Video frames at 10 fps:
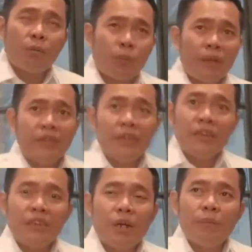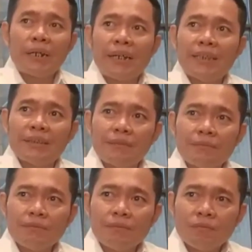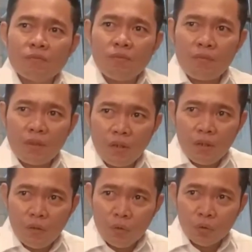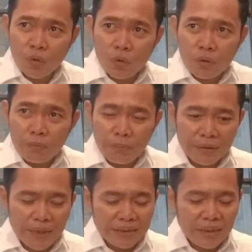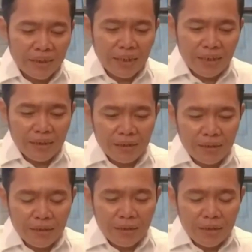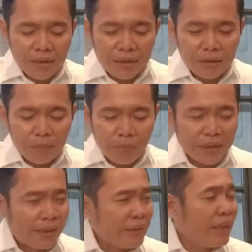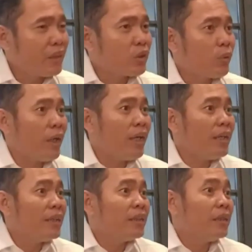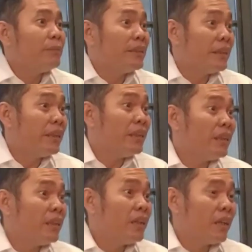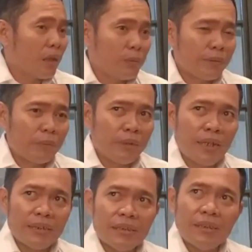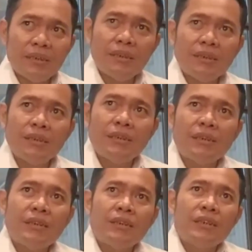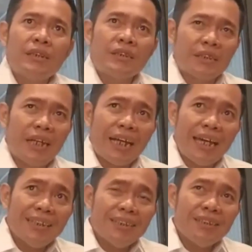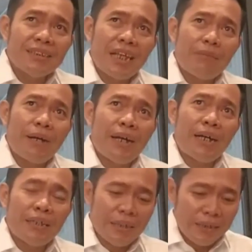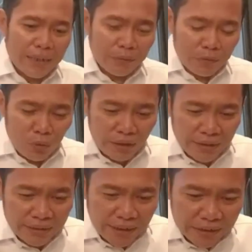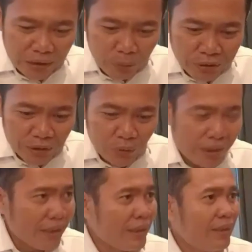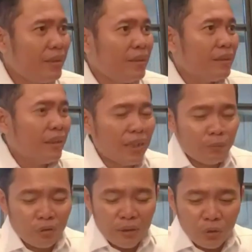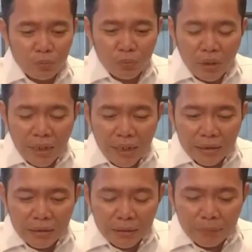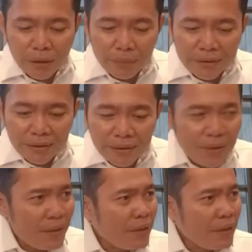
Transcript: Provinsi Jawa Barat untuk meminta segera pergantian ketua TPC Kabupaten Bekasi. Sedangkan selama ini kan suratnya tanggal 31 ya. 31 bulan berapa ini?